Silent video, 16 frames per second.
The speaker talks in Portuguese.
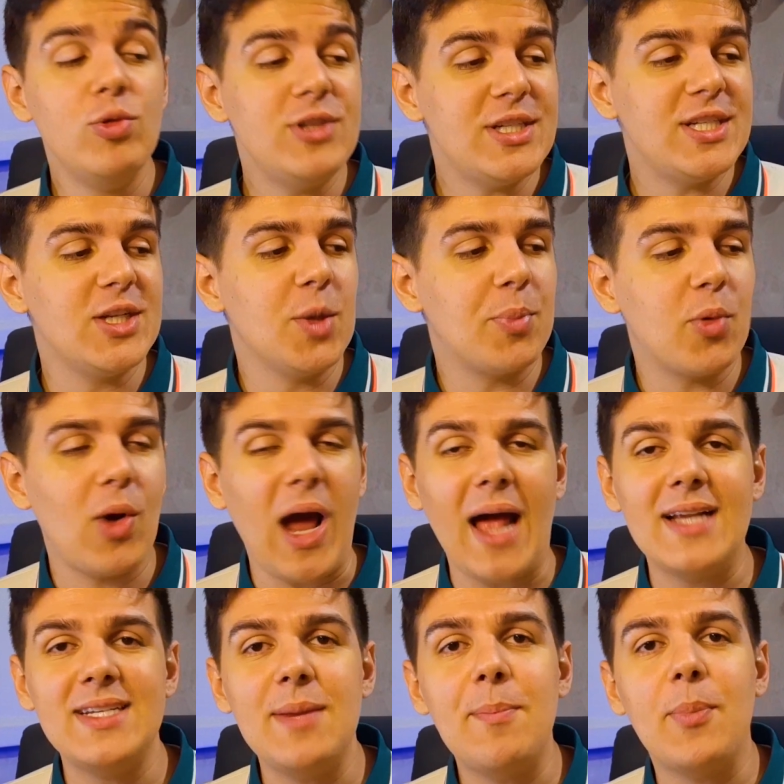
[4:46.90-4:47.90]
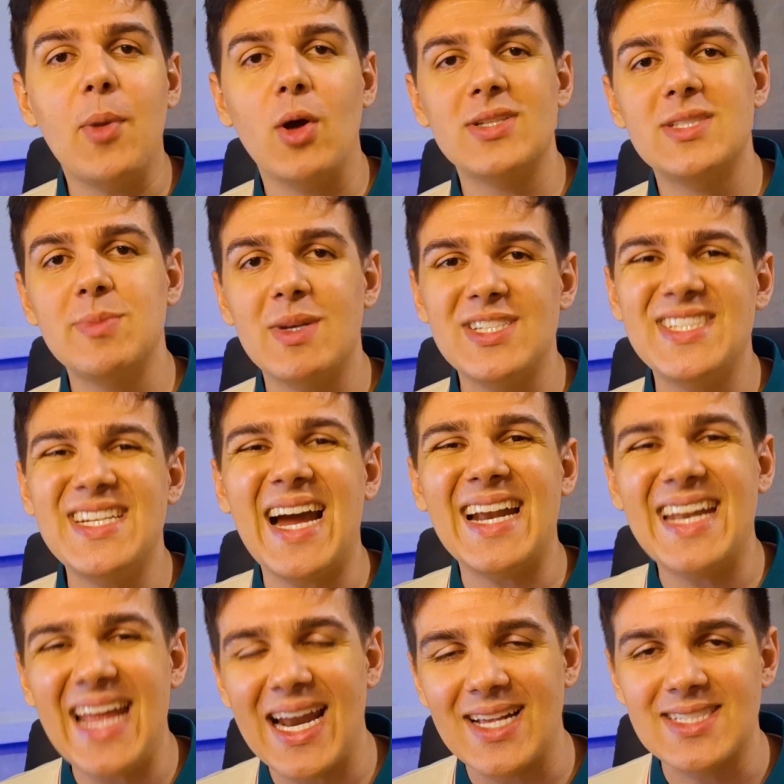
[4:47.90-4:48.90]
destino pro Haaland em próximas
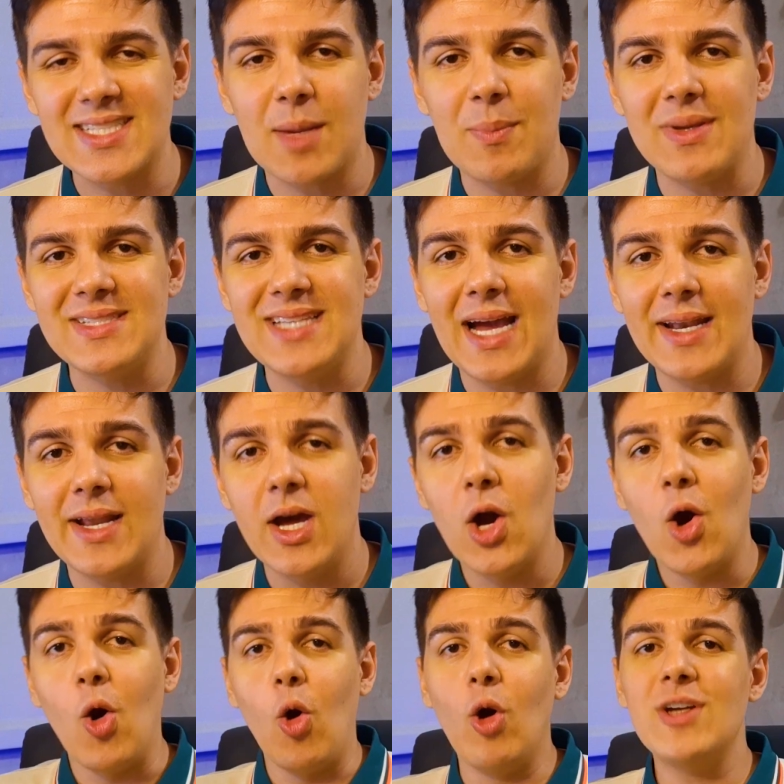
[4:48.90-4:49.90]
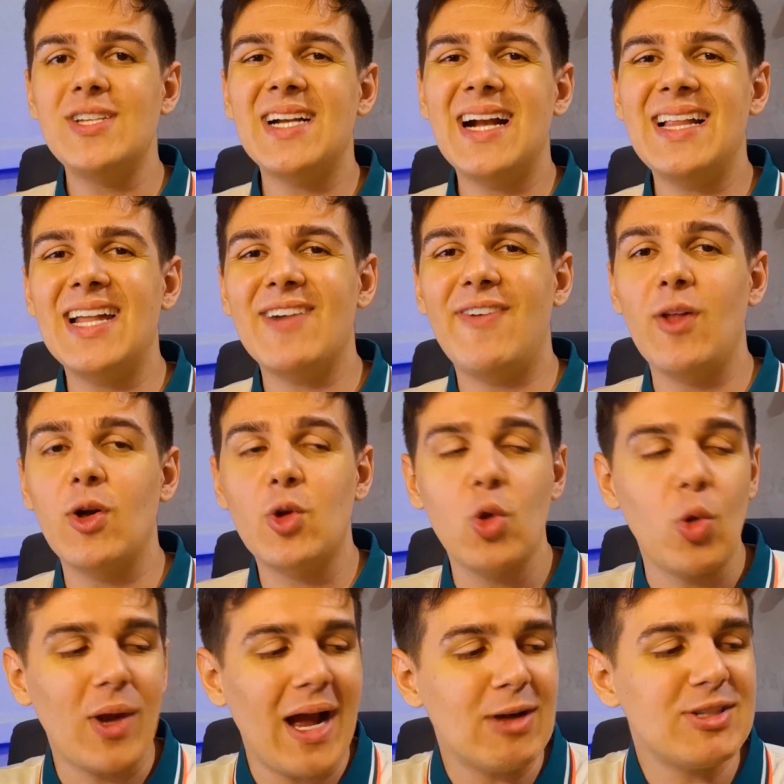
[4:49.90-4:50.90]
janelas, rapaziada. Hoje a galera falou que o
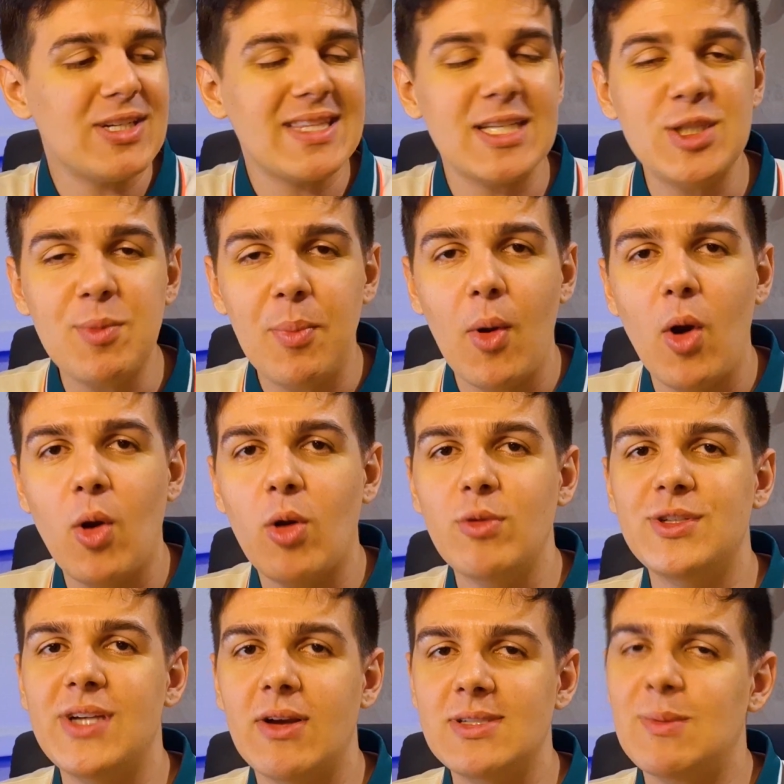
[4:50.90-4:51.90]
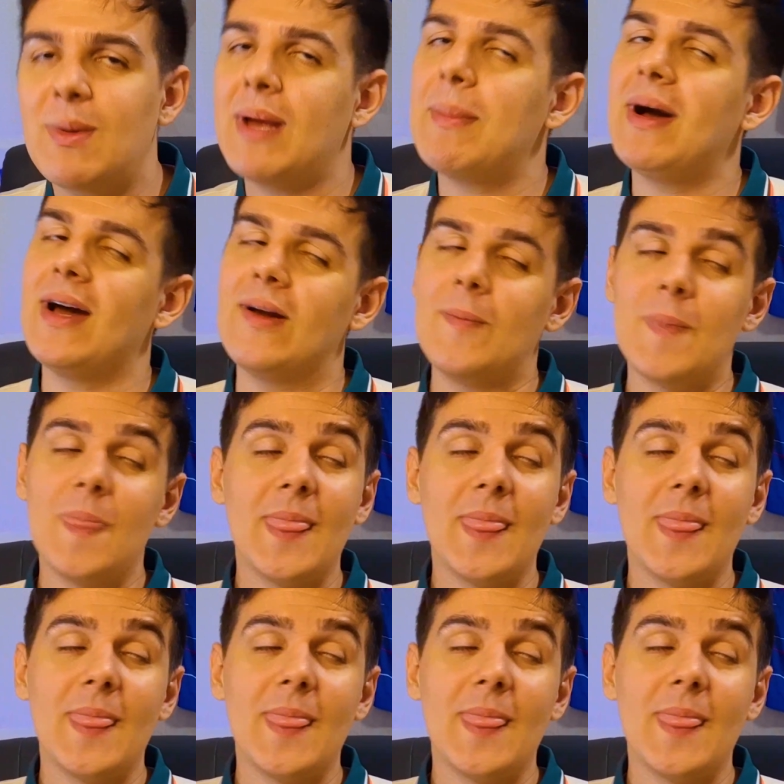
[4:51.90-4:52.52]
Lukaku já tá de boa com o Chelsea, mas, mano,